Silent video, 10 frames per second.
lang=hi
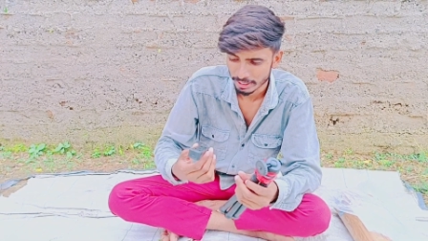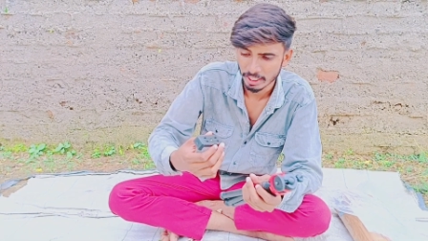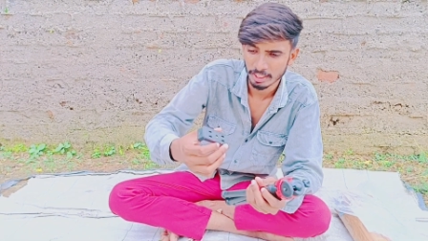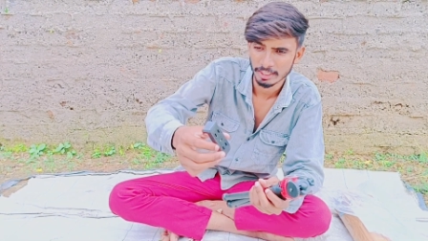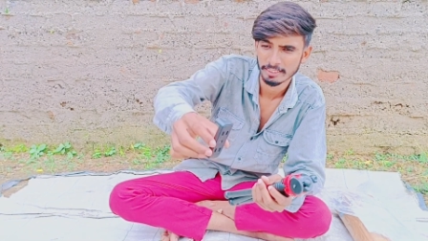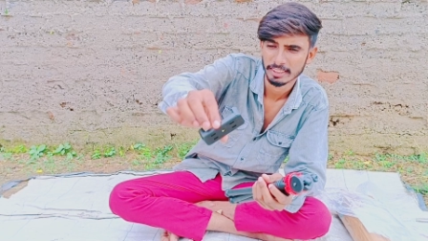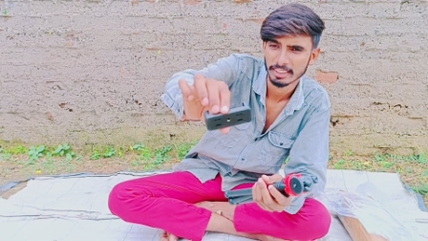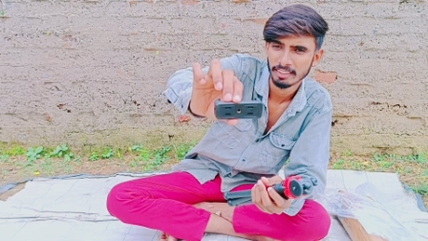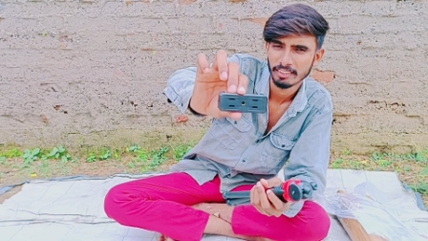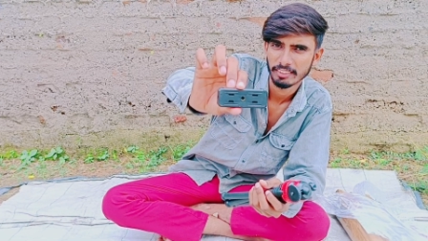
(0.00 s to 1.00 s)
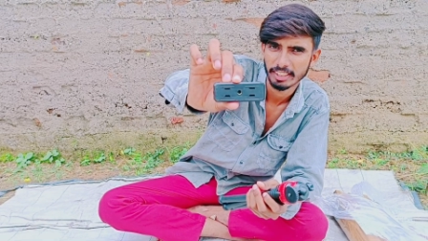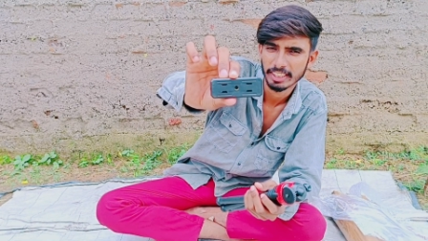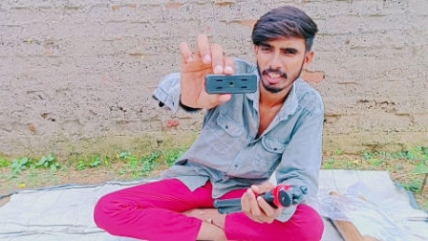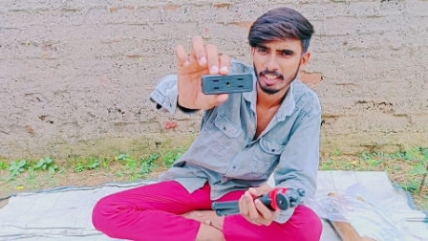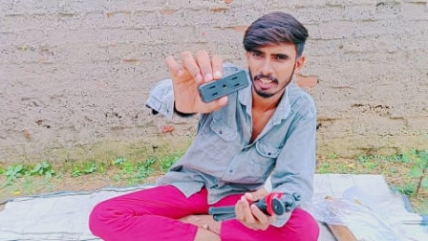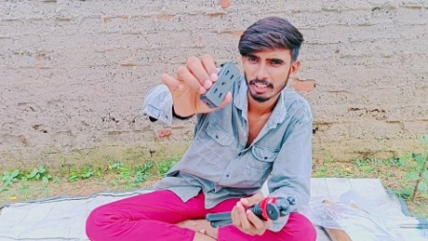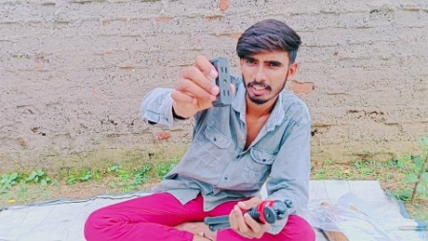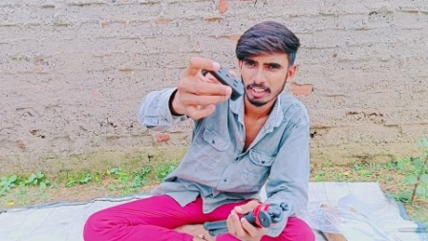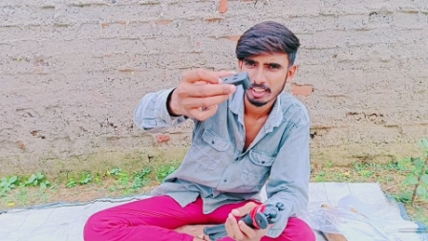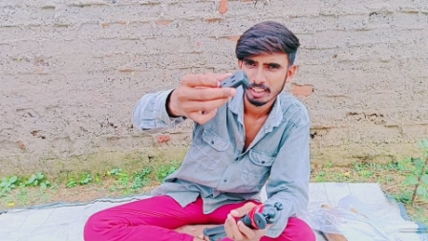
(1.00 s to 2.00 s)
पिनियन है देख सकते हैं सेट करने के लिए
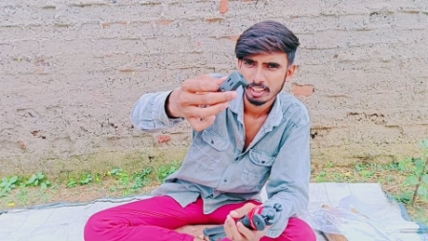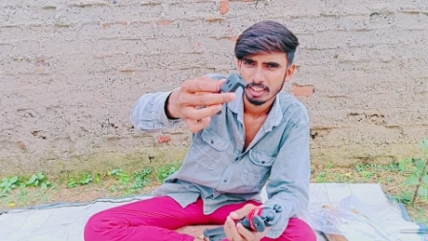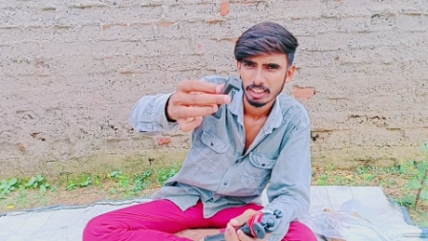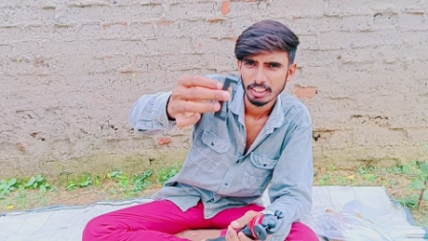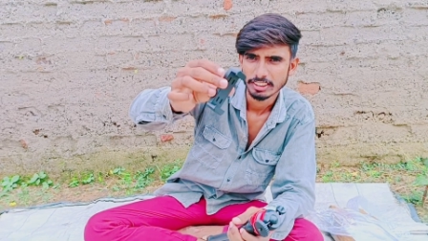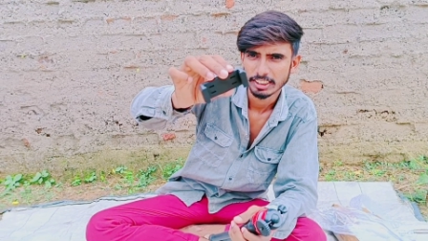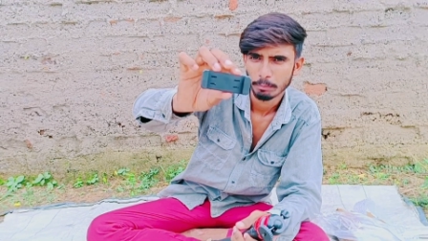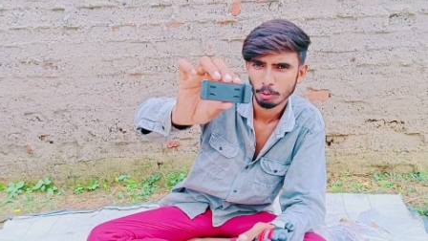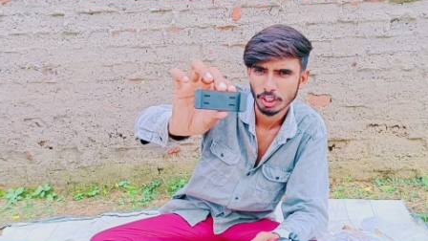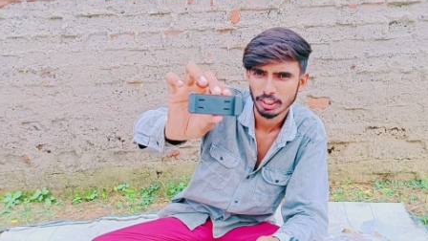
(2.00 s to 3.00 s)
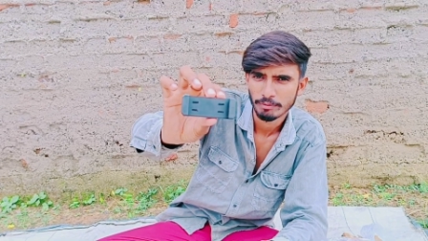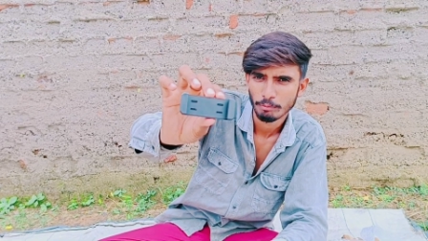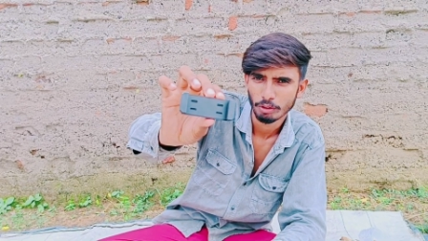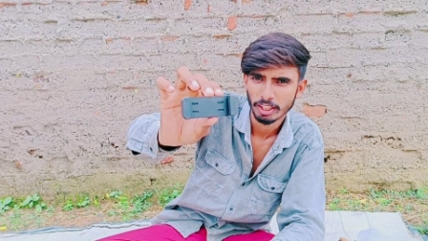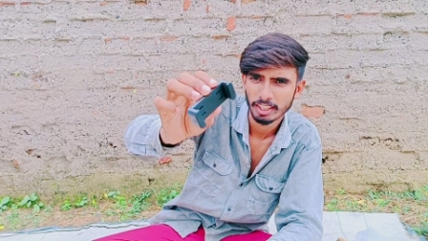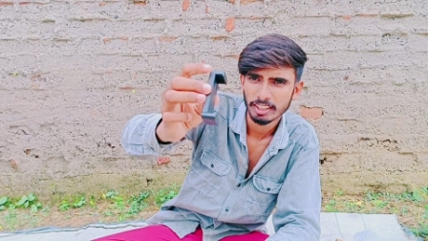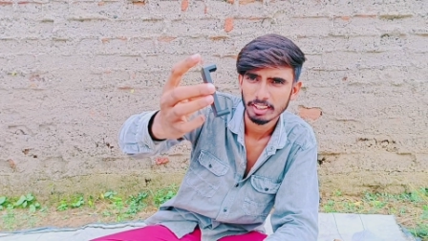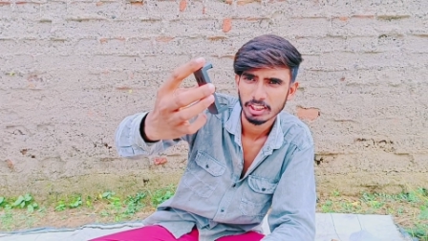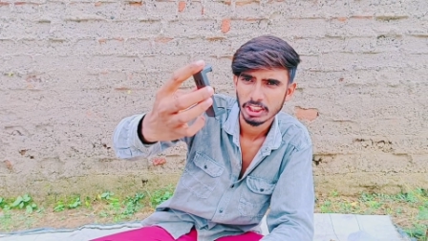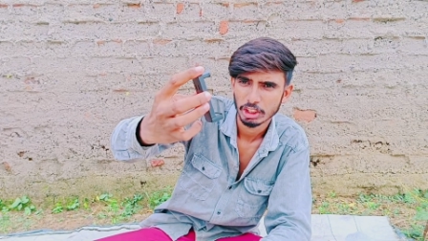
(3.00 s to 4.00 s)
ये बहुत ज़्यादा इम्पोर्टेंट है
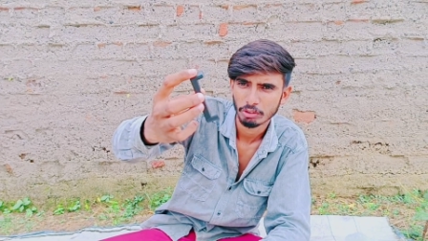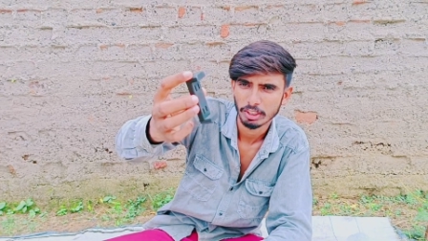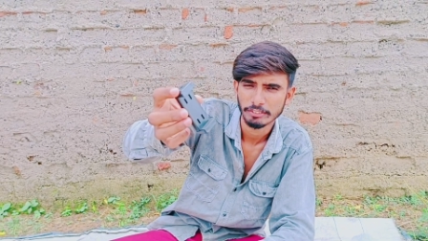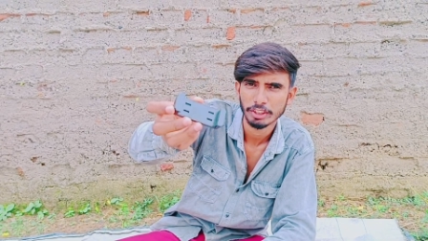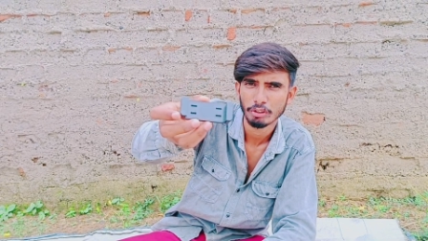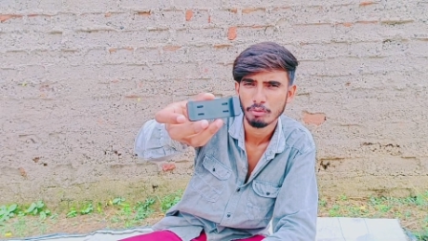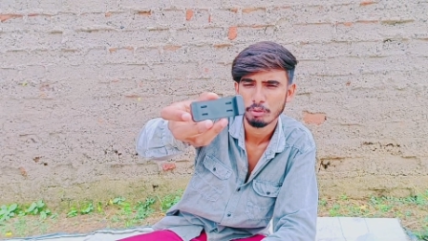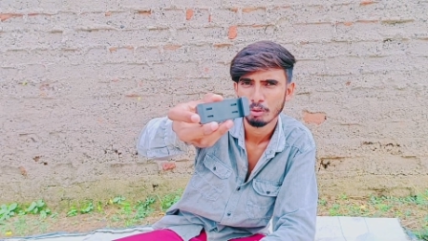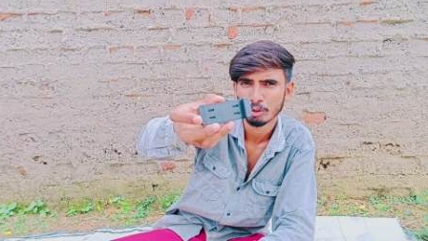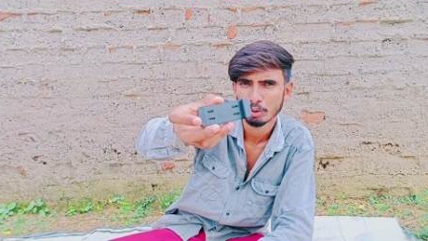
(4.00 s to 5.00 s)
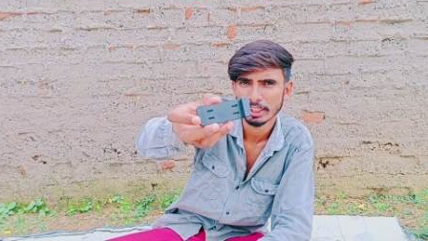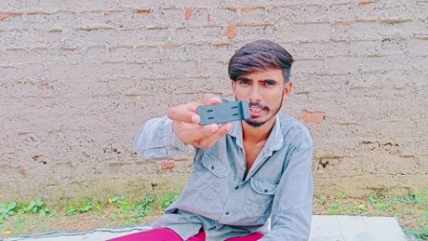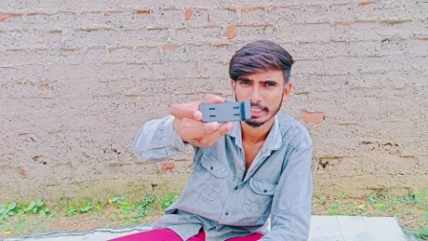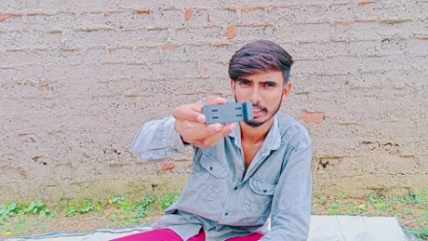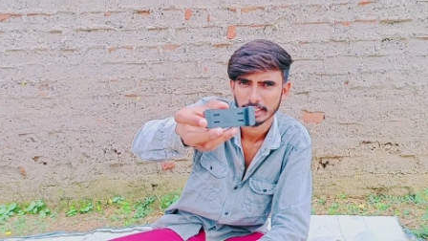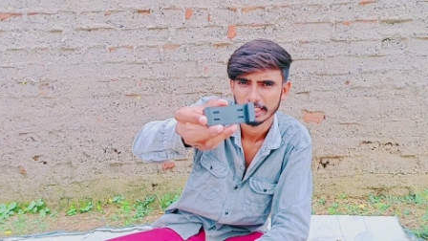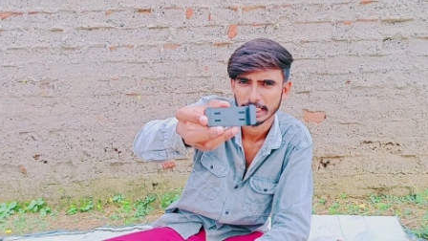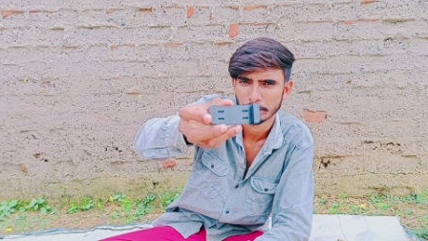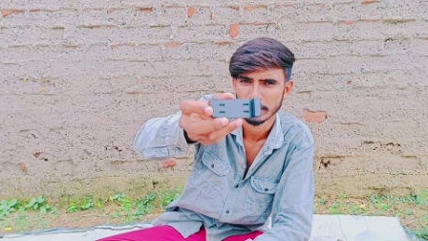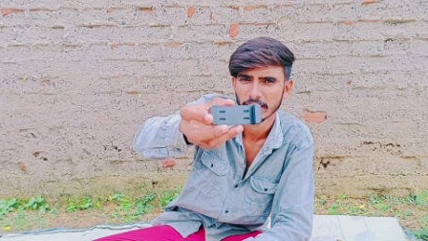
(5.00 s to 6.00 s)
क्योंकि इसी को फ़ोन को ये
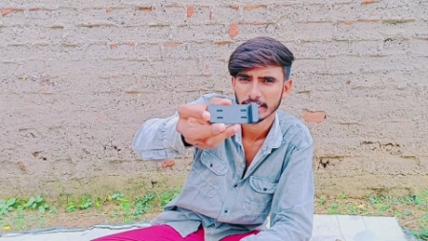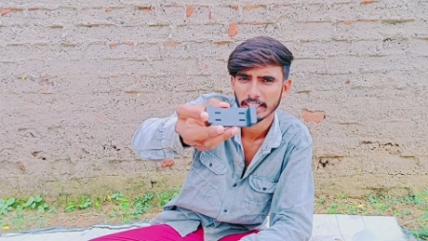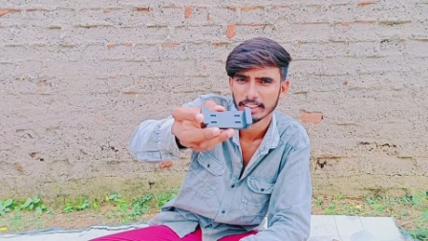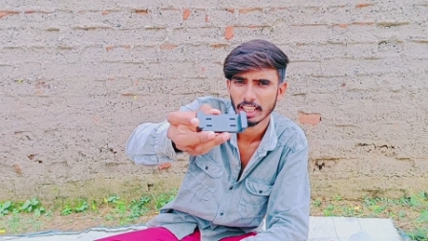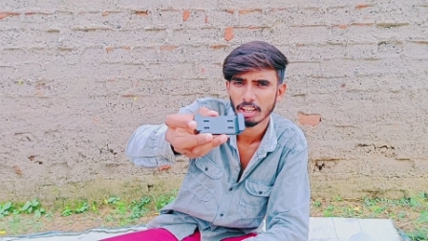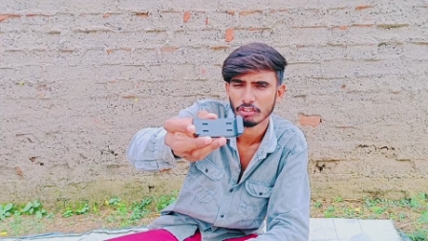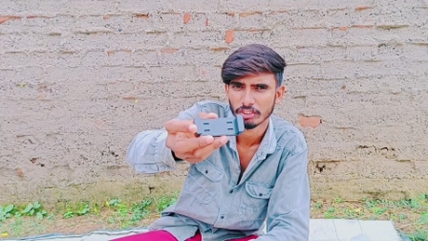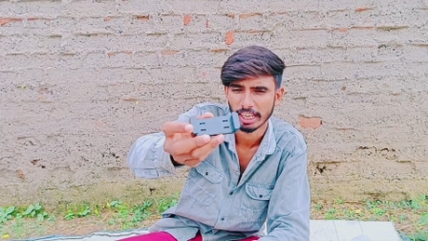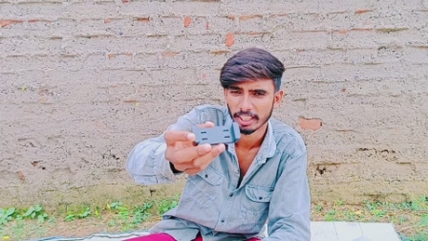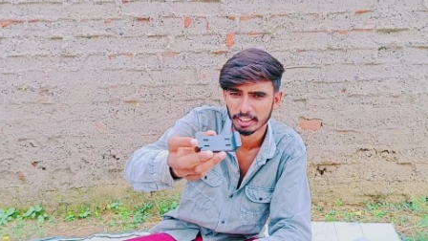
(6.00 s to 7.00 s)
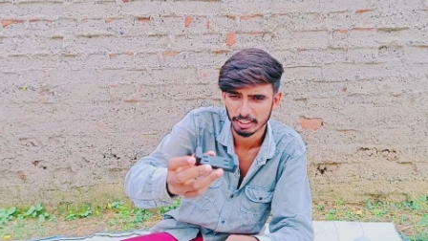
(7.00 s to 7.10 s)
कैप्चर करके रखता है और स्लाइडर